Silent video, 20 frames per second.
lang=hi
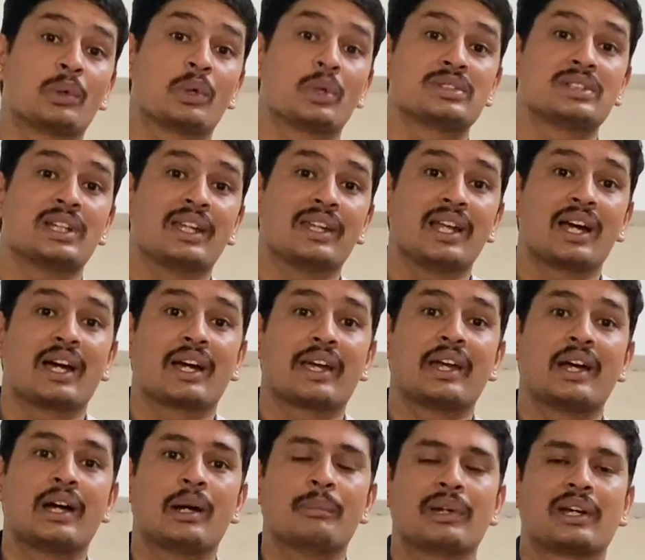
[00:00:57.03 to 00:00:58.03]
बहुत ज्यादा आ
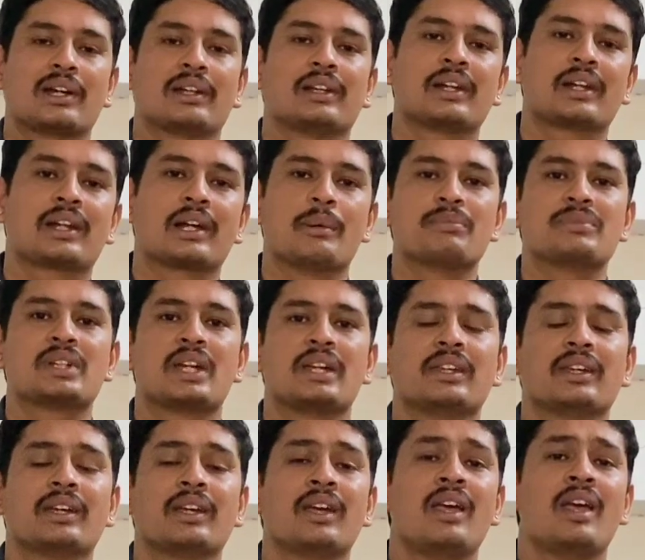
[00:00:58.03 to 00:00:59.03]
गया हमें कलर कम
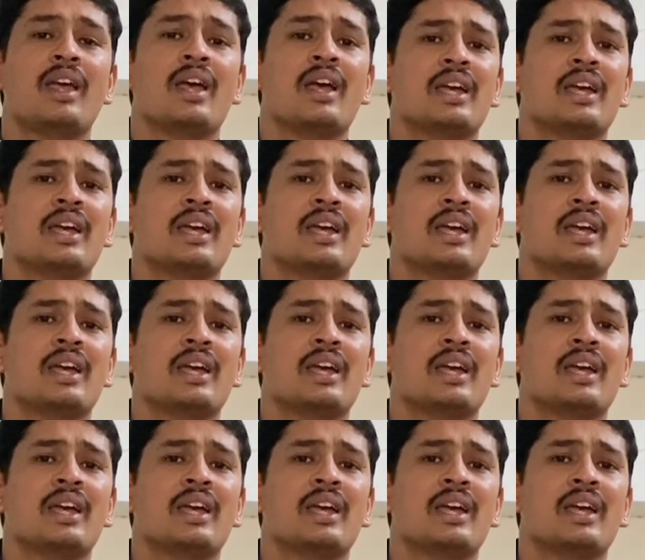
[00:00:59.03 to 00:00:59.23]
चाहिए